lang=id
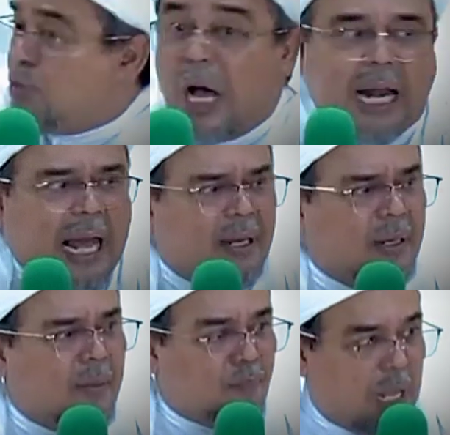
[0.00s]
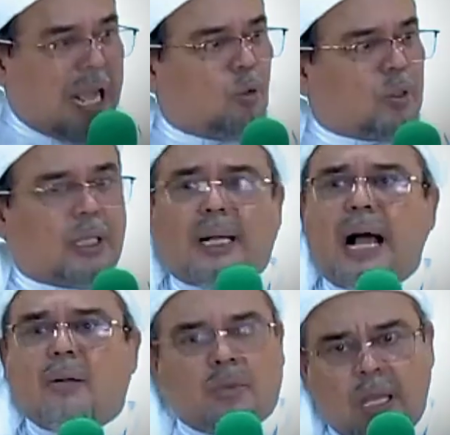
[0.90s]
jalan, aku
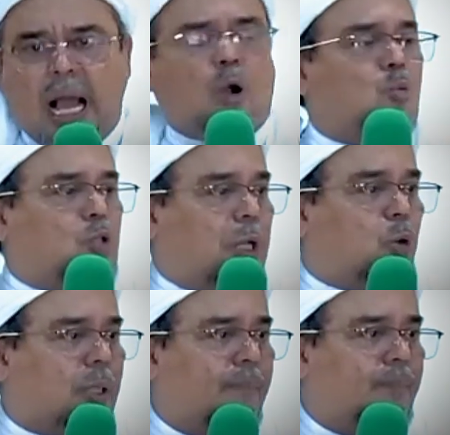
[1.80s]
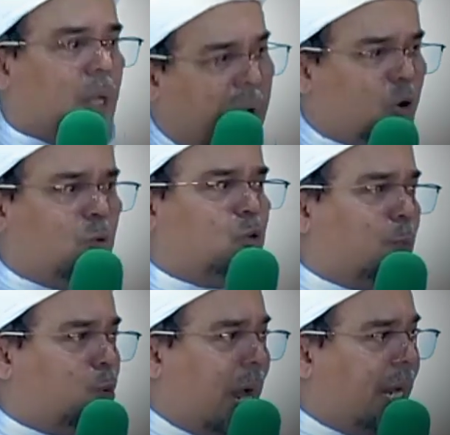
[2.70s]
tergerak. Aku mesti ikut. Aku mesti
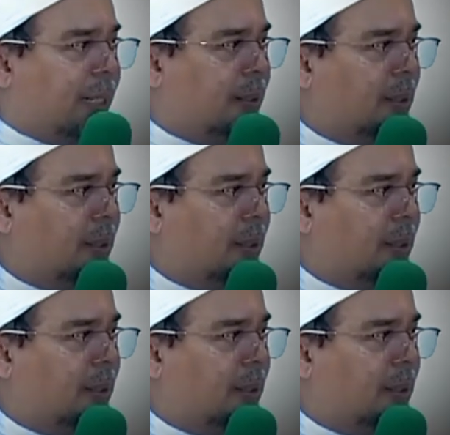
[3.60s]
pulang lagi.